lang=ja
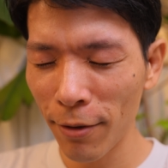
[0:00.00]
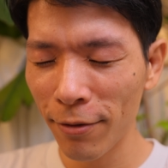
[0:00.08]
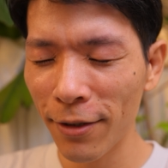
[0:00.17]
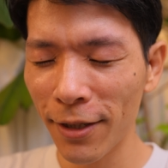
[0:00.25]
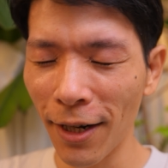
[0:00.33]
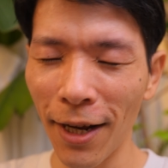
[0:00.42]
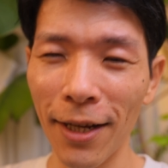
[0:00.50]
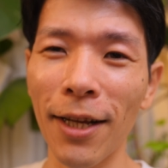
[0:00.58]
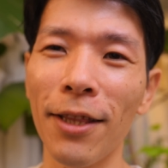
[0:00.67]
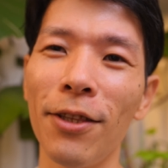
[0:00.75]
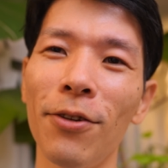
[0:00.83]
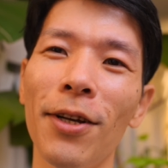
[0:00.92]
うんじゃない
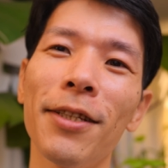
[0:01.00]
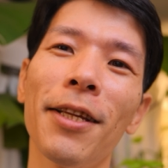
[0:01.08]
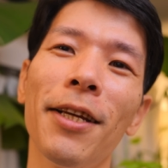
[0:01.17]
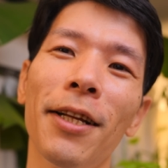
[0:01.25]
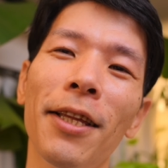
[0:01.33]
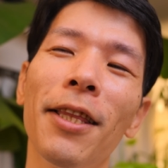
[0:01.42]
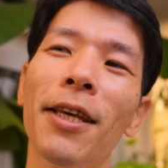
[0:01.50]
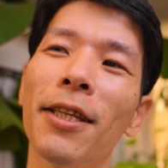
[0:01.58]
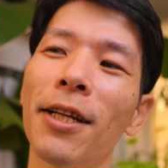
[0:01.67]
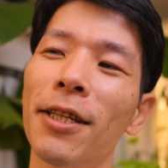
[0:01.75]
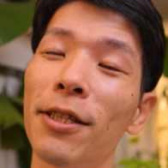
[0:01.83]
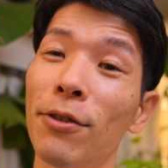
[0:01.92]
かっていう焦りが出てき
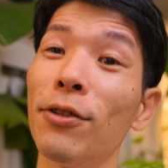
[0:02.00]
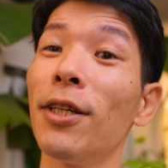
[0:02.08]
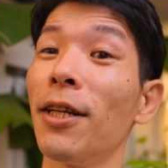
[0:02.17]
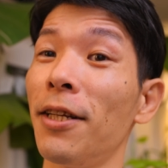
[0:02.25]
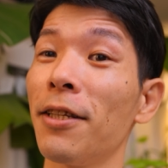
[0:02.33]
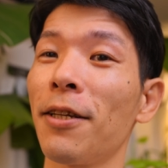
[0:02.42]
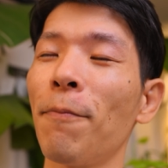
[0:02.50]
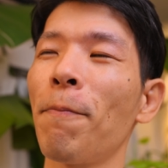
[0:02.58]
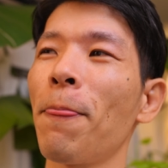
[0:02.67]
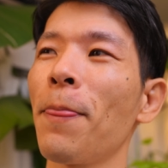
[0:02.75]
たりするじゃないですか。